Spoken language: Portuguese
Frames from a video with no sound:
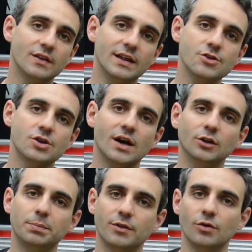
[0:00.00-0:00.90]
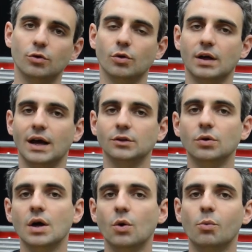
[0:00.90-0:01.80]
ele é indicado para ser
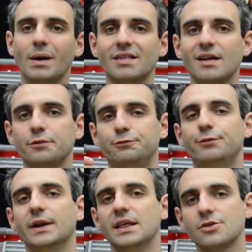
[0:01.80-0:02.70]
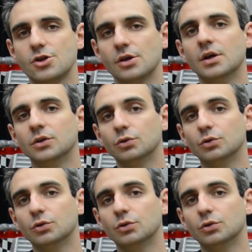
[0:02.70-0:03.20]
colocado o mais à frente